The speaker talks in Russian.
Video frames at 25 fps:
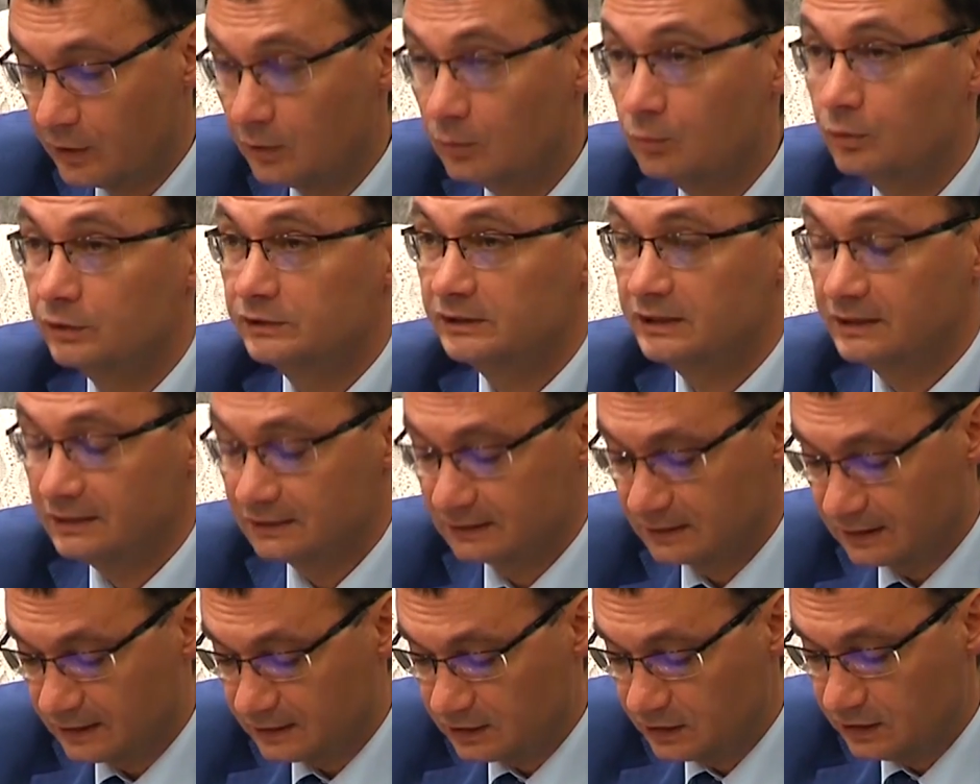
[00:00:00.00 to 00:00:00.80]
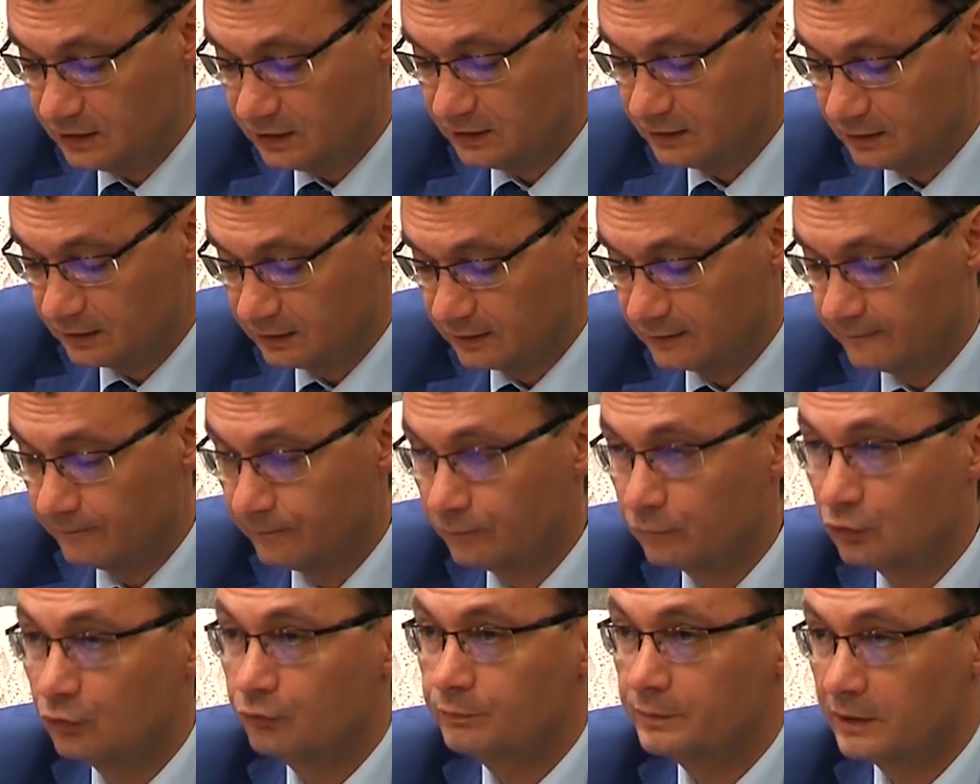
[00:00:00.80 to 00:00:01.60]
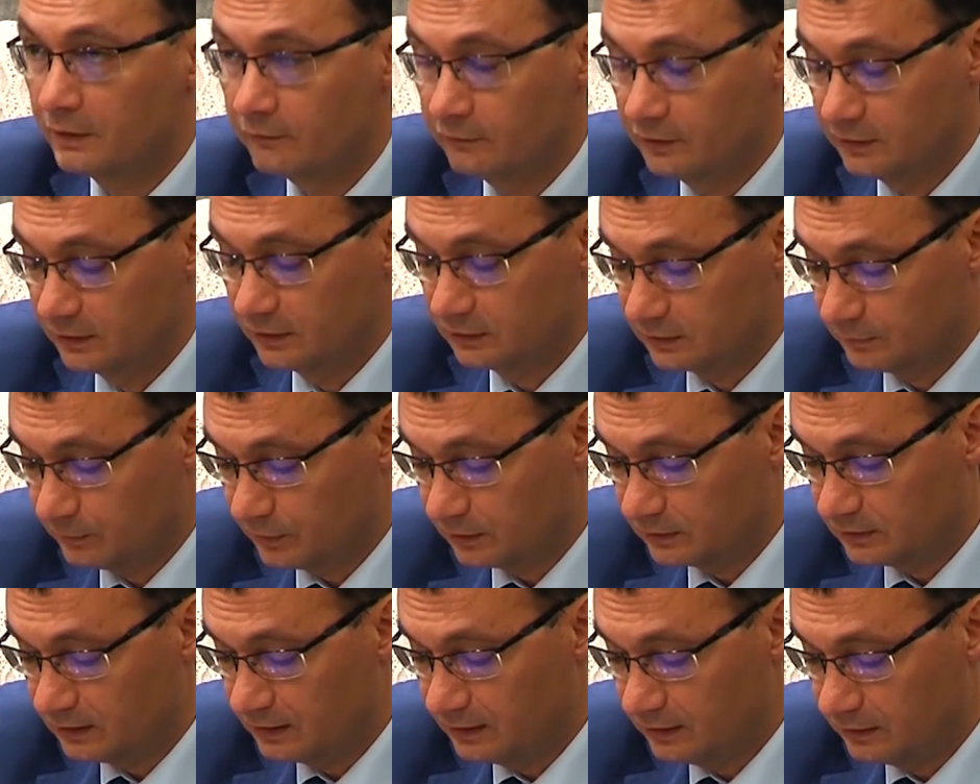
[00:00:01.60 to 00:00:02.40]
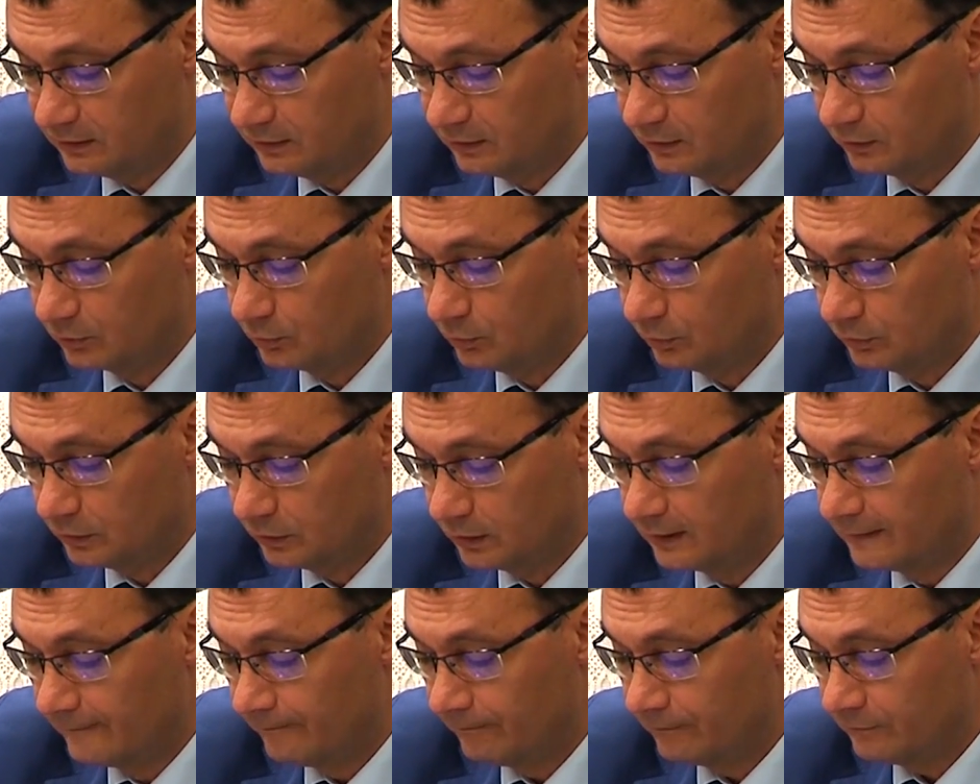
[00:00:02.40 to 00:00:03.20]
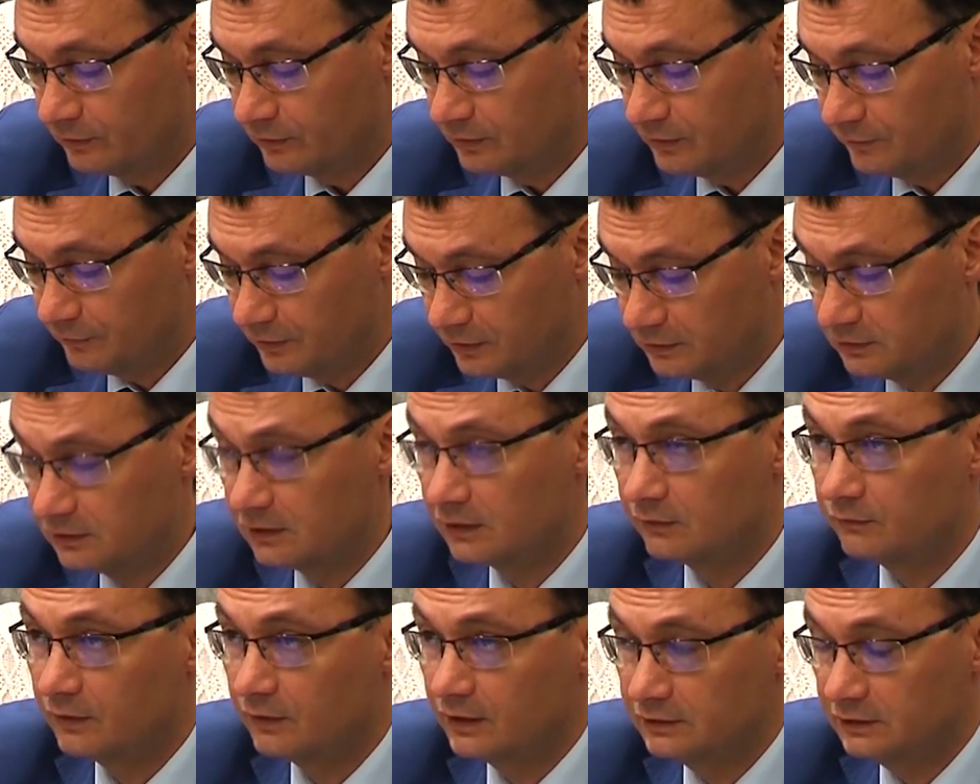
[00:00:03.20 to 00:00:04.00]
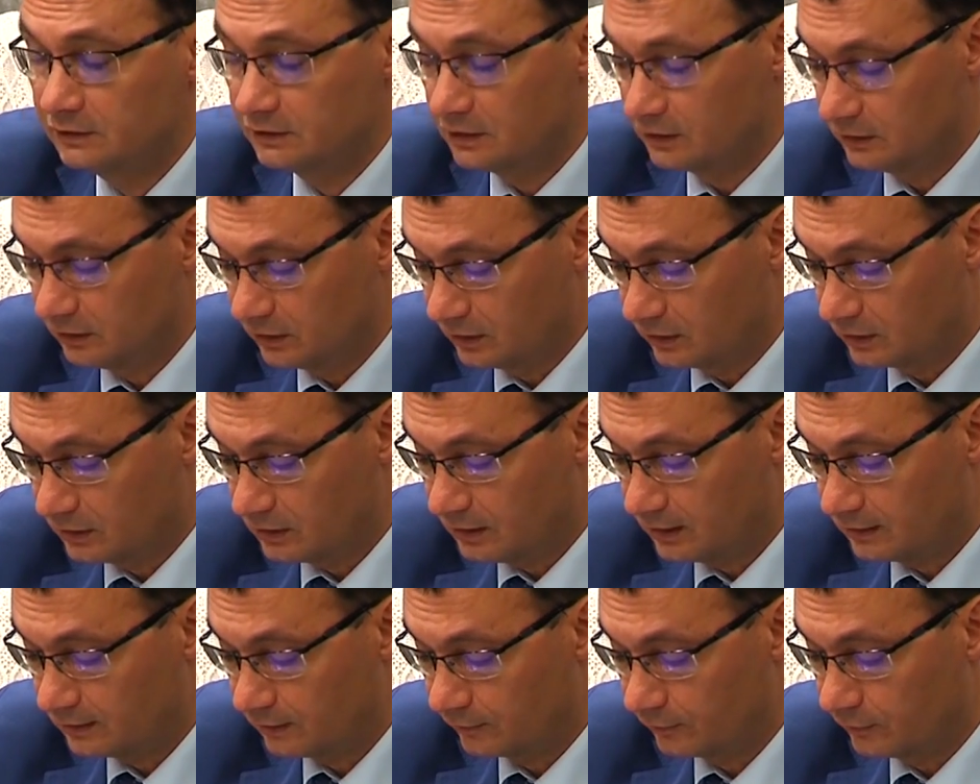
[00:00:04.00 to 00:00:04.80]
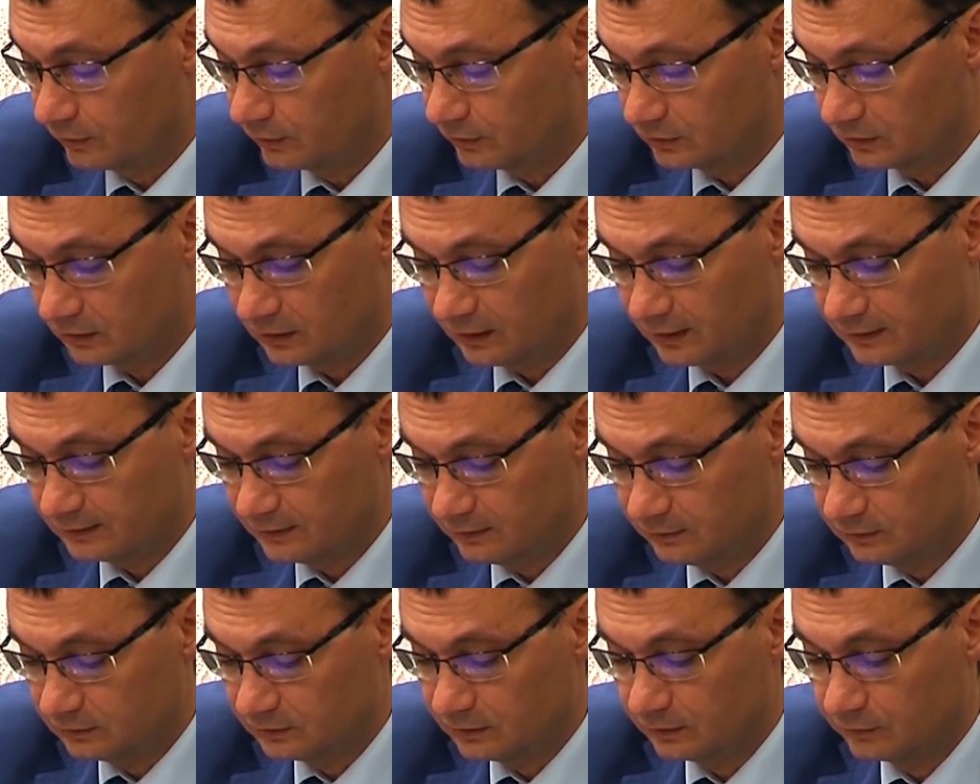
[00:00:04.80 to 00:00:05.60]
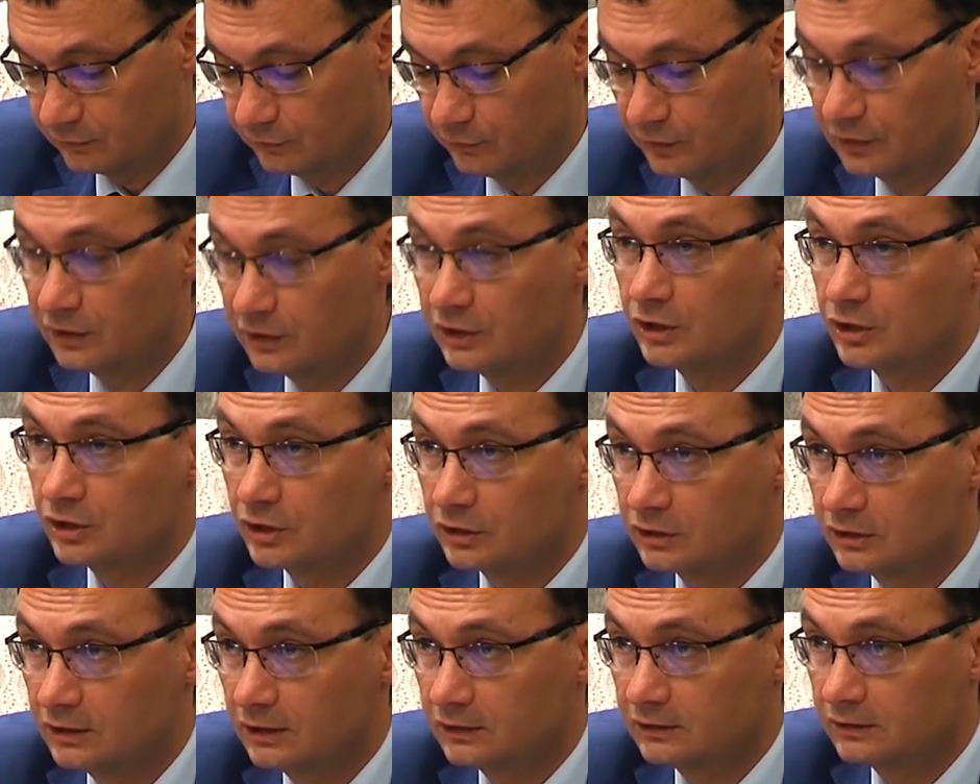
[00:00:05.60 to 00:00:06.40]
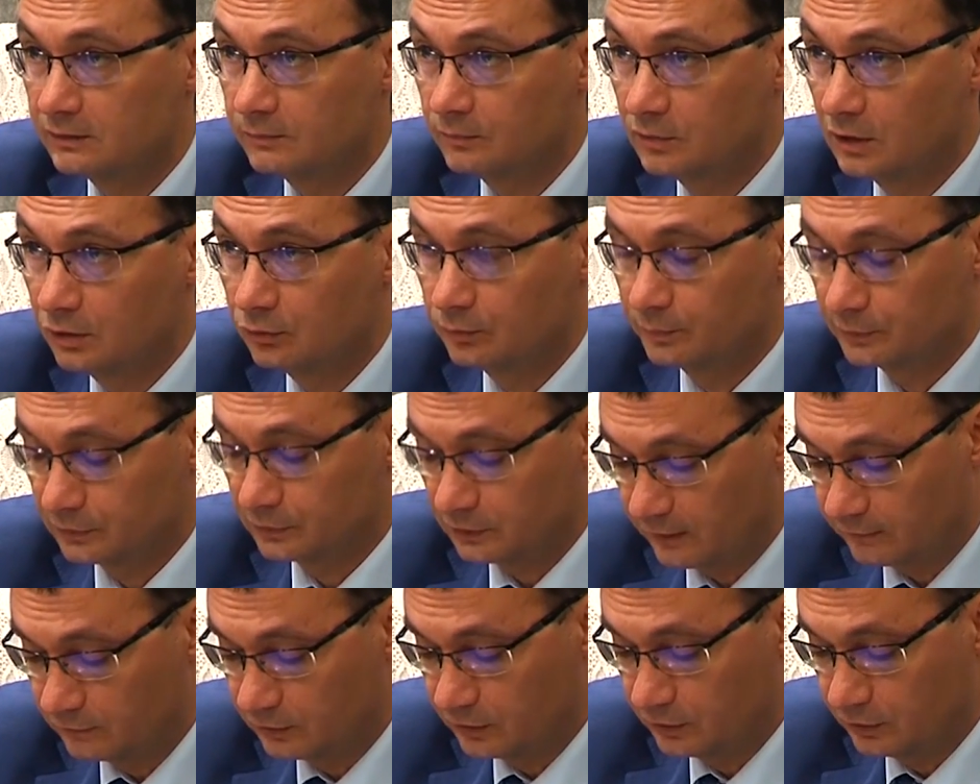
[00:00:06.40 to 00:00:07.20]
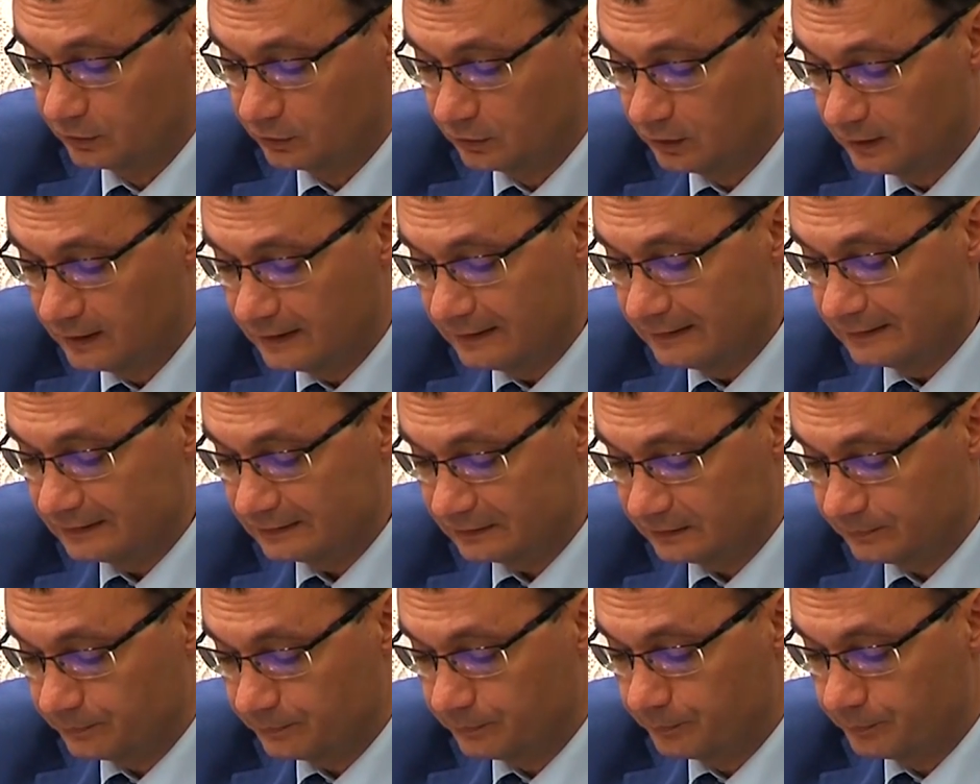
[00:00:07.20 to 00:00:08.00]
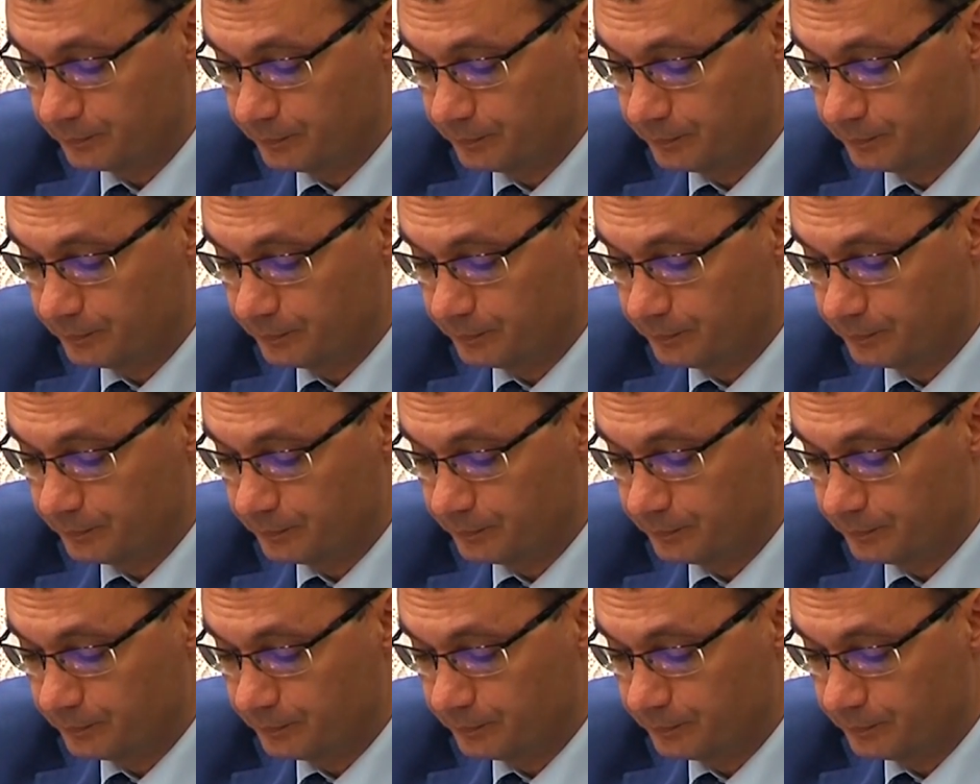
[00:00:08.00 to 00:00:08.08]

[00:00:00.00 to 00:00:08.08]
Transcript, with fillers: хоть и незначительно, но впервые за последние годы дефицит водительских кадров сократился в 2016 году по сравнению с